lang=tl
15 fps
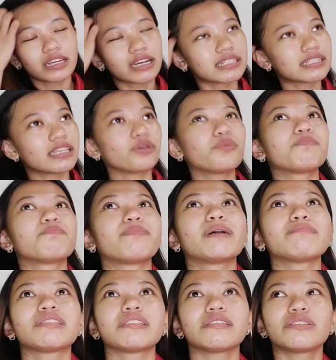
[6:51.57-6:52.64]
Kasi yung
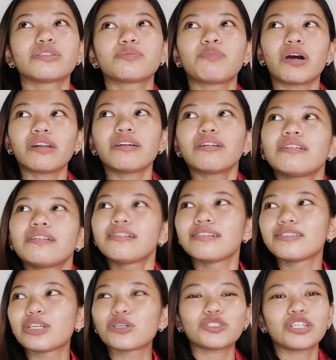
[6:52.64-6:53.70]
bumps is parang
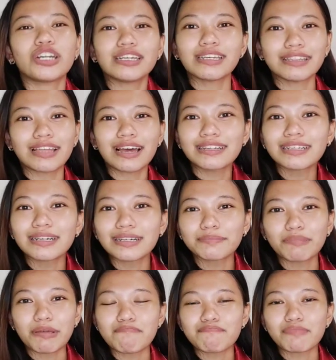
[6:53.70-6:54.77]
hindi ko siya nakikita na
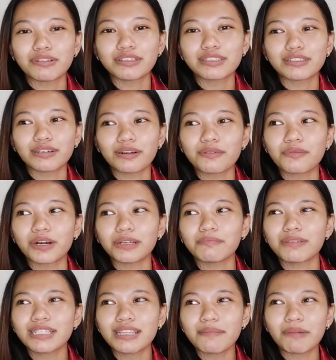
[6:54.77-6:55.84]
pimples or
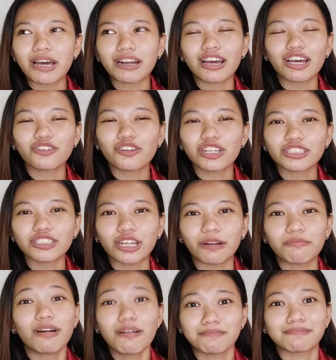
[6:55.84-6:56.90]
what. Basta parang ano lang siya,
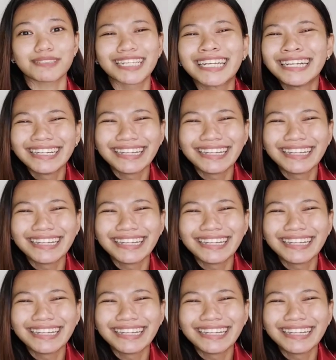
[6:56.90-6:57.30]
bumps.